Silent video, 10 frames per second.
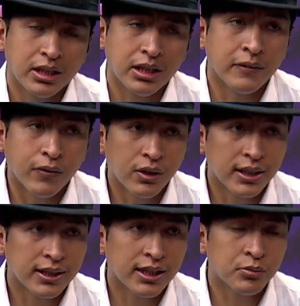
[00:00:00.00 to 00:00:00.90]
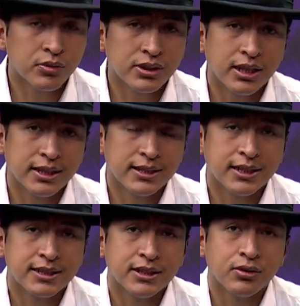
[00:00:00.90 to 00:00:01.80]
enfoque, digamos, a ese
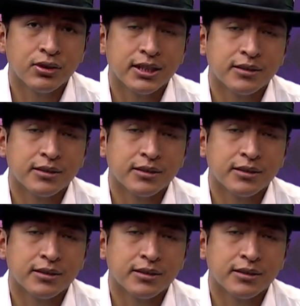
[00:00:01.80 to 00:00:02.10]
destino que es